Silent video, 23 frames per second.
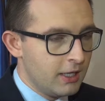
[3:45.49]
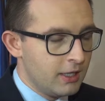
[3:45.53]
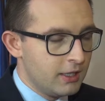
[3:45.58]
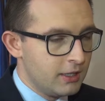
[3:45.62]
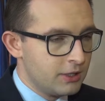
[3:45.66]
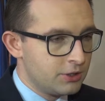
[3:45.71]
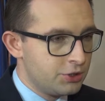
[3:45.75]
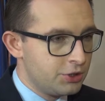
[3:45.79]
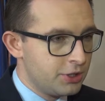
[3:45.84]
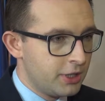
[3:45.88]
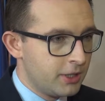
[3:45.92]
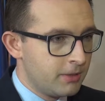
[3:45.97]

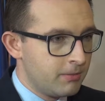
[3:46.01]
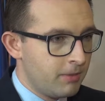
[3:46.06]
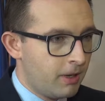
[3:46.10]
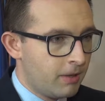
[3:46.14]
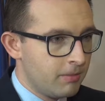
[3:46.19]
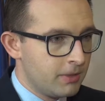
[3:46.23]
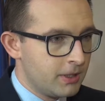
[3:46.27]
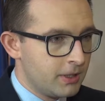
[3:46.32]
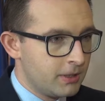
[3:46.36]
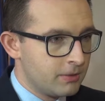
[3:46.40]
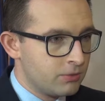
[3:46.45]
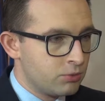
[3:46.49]
E, dzisiaj
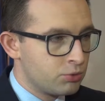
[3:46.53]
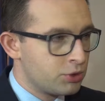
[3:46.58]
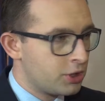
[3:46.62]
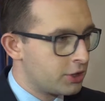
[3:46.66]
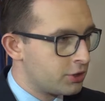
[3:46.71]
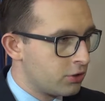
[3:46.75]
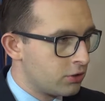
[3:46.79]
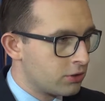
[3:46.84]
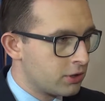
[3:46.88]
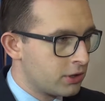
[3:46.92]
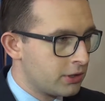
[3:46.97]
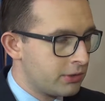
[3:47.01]
mamy duże
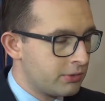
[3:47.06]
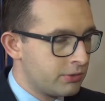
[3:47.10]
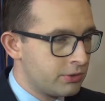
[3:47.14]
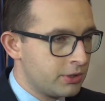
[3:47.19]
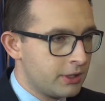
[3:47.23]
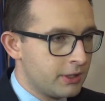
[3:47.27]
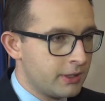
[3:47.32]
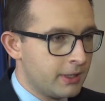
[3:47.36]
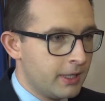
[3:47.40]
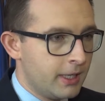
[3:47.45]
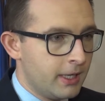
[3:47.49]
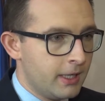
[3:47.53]
środki
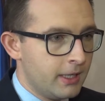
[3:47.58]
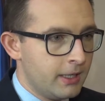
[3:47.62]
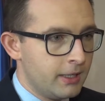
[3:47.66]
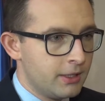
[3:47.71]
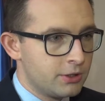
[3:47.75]
unijne.